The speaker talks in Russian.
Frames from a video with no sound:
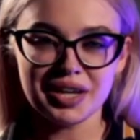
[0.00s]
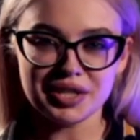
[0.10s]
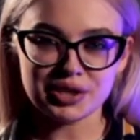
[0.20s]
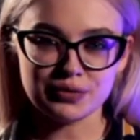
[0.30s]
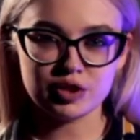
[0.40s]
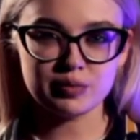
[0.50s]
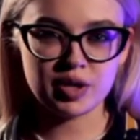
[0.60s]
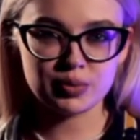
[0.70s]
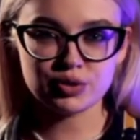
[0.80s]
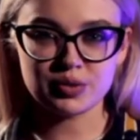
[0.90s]
Сегодня мы
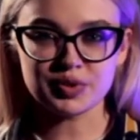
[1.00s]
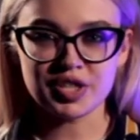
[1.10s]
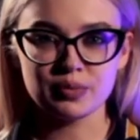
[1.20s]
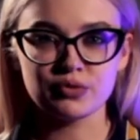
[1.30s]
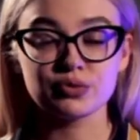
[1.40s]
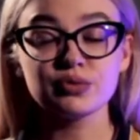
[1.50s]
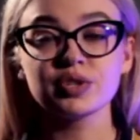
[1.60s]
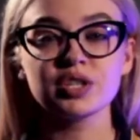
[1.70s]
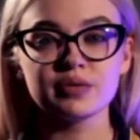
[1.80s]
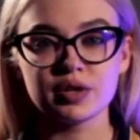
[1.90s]
обсудим тему
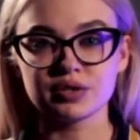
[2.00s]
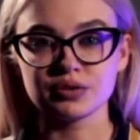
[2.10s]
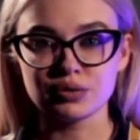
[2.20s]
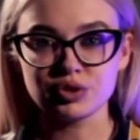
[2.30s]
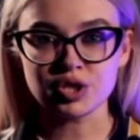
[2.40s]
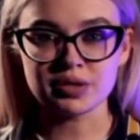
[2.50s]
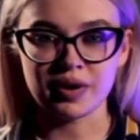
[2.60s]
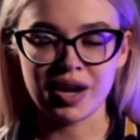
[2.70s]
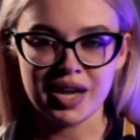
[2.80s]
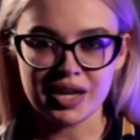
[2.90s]
внутреннего
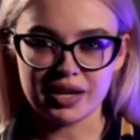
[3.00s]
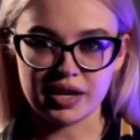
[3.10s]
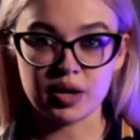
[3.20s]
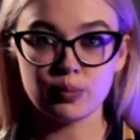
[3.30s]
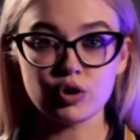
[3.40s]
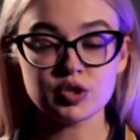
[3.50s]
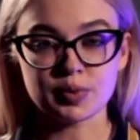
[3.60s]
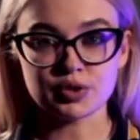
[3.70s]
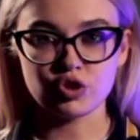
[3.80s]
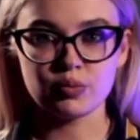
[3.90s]
одиночества и как Бог
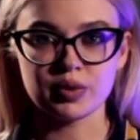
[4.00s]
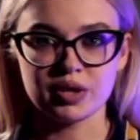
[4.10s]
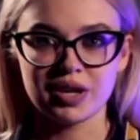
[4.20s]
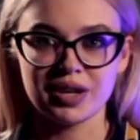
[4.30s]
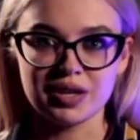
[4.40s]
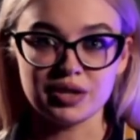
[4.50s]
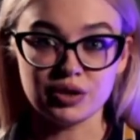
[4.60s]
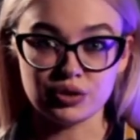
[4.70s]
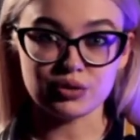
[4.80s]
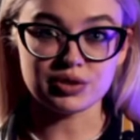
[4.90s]
способен
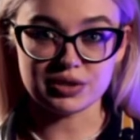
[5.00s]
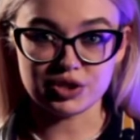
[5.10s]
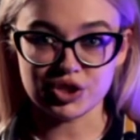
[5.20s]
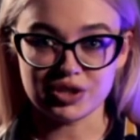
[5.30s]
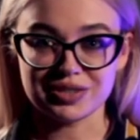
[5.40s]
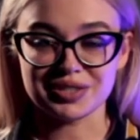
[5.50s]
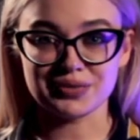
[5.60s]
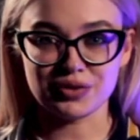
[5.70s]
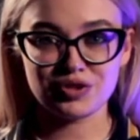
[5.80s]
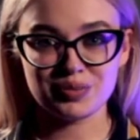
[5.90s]
ее излечить.
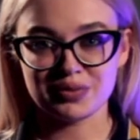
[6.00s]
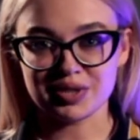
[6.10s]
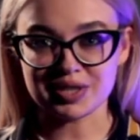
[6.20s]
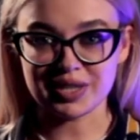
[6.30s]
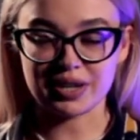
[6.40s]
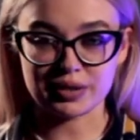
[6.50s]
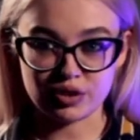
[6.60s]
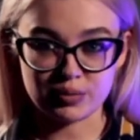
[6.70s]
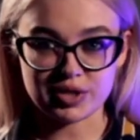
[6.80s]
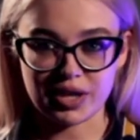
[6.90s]
Сегодня у меня в гостях
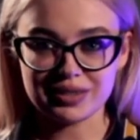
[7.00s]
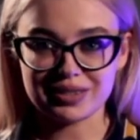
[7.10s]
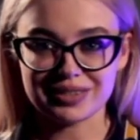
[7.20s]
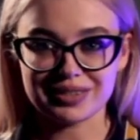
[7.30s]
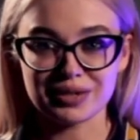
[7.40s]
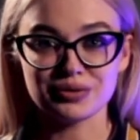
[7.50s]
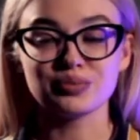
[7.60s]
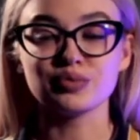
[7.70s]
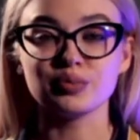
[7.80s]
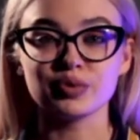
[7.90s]
Артем Санкин, и я
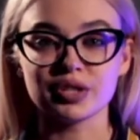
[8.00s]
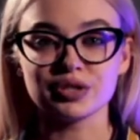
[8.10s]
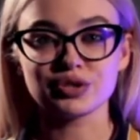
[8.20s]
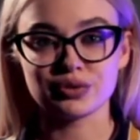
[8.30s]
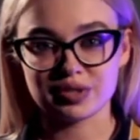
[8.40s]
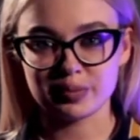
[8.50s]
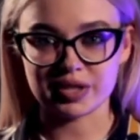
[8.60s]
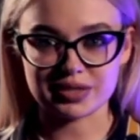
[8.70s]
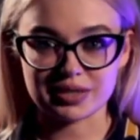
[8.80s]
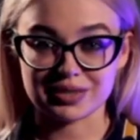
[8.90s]
думаю, ему есть что тебе
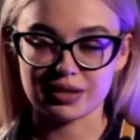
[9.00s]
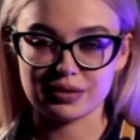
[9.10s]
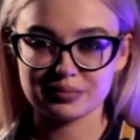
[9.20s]
рассказать.